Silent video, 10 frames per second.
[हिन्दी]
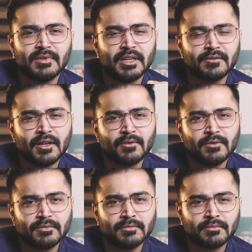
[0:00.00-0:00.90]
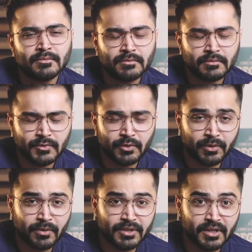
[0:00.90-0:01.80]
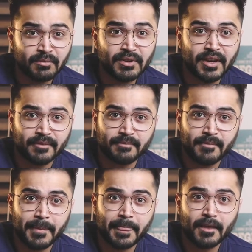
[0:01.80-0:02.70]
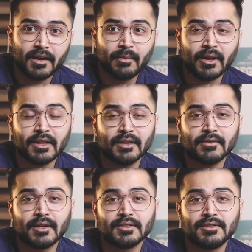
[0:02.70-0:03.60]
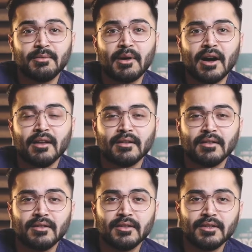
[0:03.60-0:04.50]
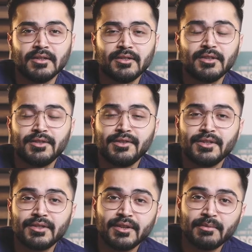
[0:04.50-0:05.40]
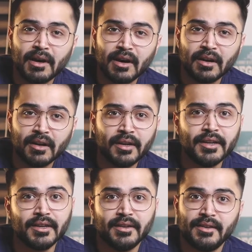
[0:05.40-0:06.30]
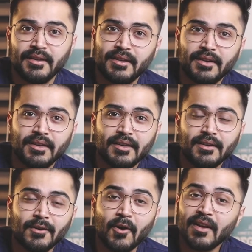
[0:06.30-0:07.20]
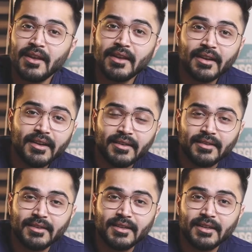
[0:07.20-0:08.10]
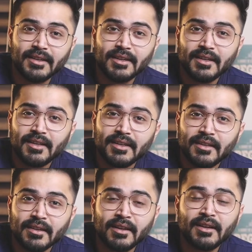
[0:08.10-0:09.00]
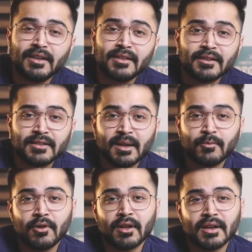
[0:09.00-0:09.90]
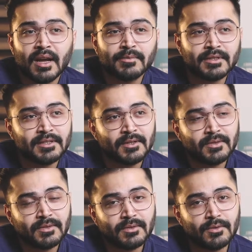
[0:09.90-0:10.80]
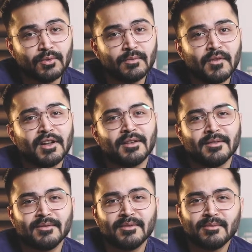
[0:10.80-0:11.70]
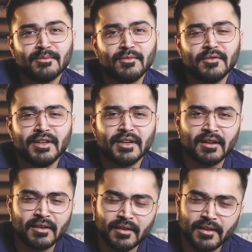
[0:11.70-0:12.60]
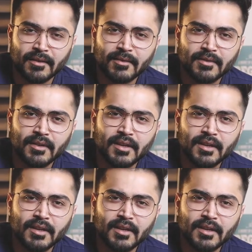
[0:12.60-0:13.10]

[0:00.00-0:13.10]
देवता को जो इन्होंने जन्म दिया है हमारे देवता श्री महान श्री श्री श्री महान अली कौन है ये अली ये अली के दर्शन आपको करने आप चले जाओ धूम वन मूवी निकाल कर देख लो